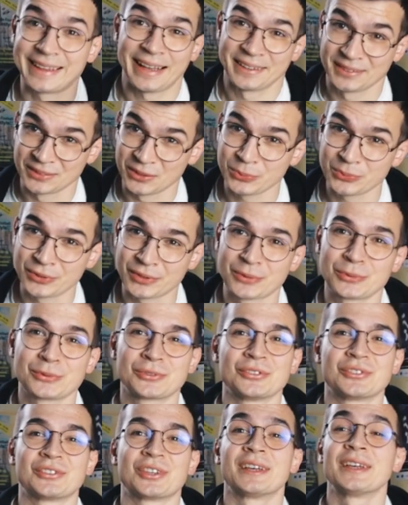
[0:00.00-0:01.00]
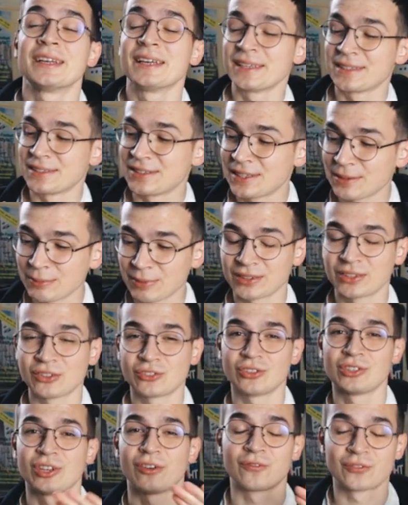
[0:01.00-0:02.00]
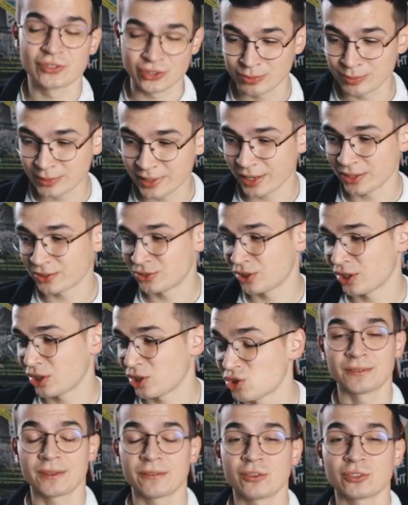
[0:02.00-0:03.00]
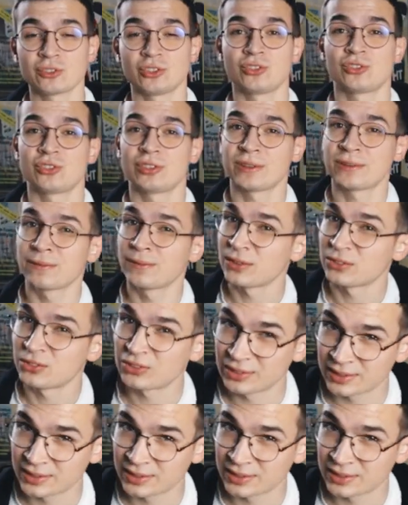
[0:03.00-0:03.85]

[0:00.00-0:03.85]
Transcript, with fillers: Tak, dobrze słyszycie. Nie ma znaczenia w czym gracie, najważniejszy jest wasz